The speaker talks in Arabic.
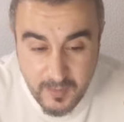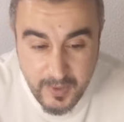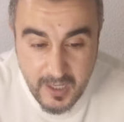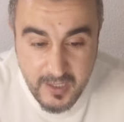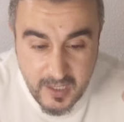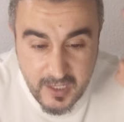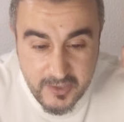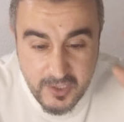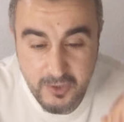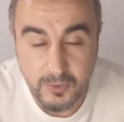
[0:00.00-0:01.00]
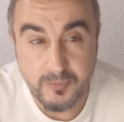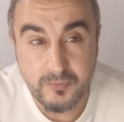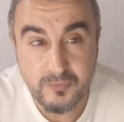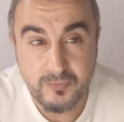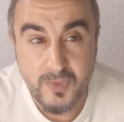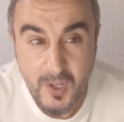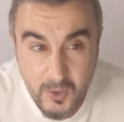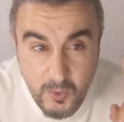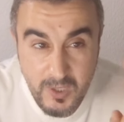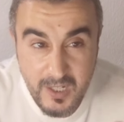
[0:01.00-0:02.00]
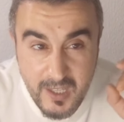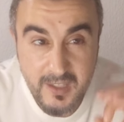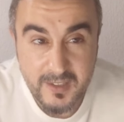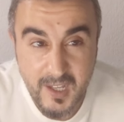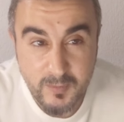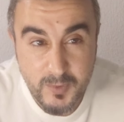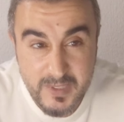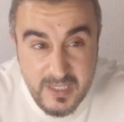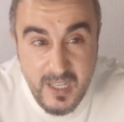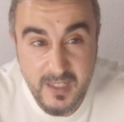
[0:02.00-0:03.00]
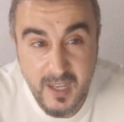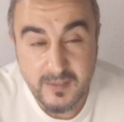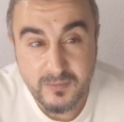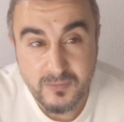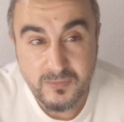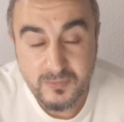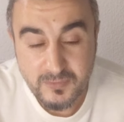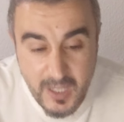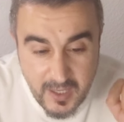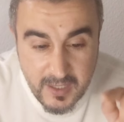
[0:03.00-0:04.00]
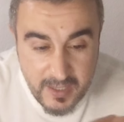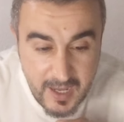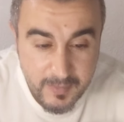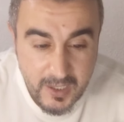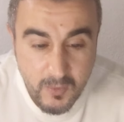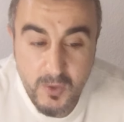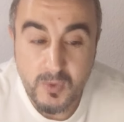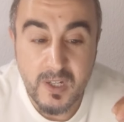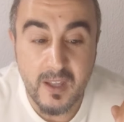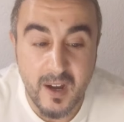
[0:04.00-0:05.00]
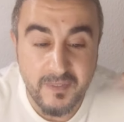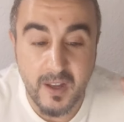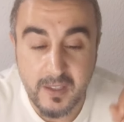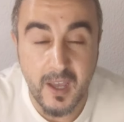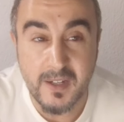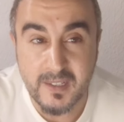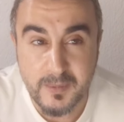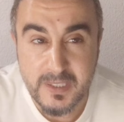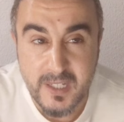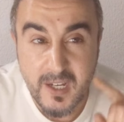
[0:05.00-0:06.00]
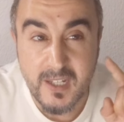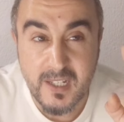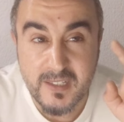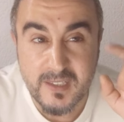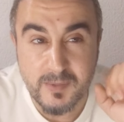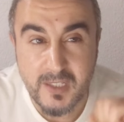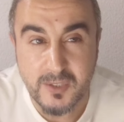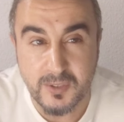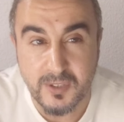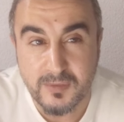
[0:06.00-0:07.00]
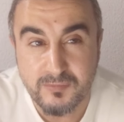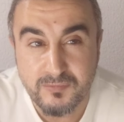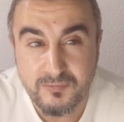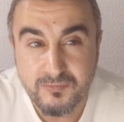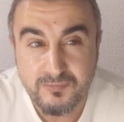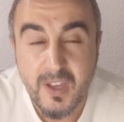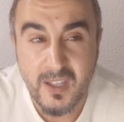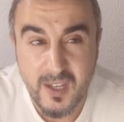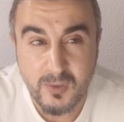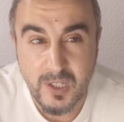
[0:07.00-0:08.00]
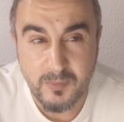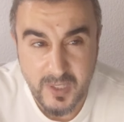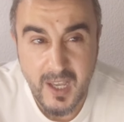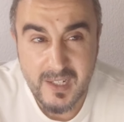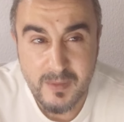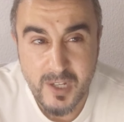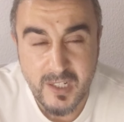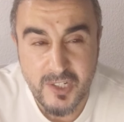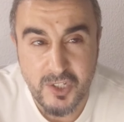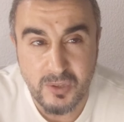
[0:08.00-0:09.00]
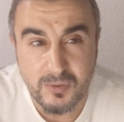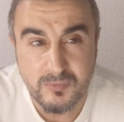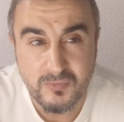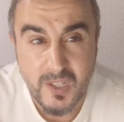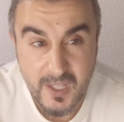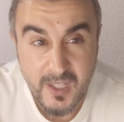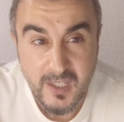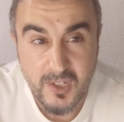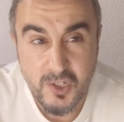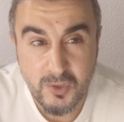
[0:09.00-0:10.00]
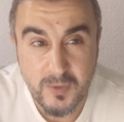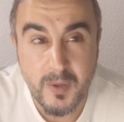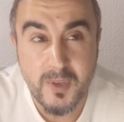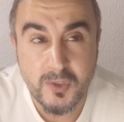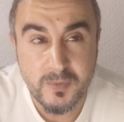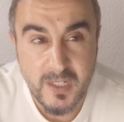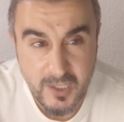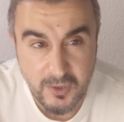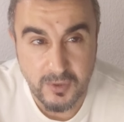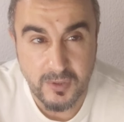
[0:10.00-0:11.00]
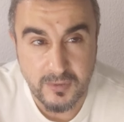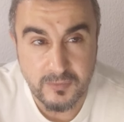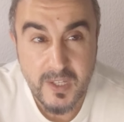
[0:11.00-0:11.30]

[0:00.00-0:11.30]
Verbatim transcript: باغيين يزيدوا ولا كيطالبوا بالزياده نعم الاخوان ولا رفع اعانه البطاله الى 600 يورو ايها العمي حاليا شحال كنشدوا كنشدوا 480 يورو